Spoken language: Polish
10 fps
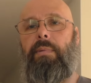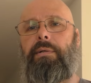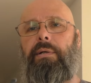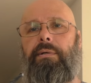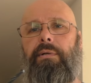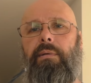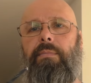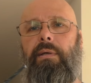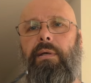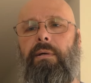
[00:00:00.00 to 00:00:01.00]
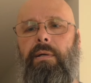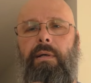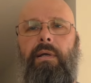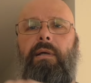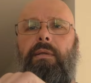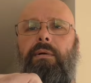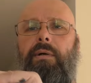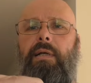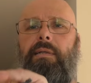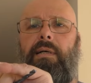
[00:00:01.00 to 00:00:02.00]
patrzę czy nie bije,
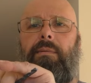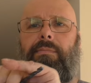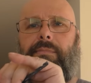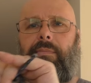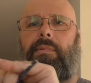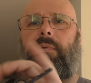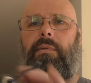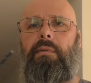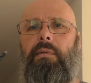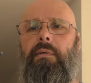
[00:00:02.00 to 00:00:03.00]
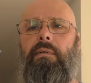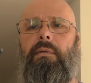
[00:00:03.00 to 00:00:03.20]
dokręcam. O,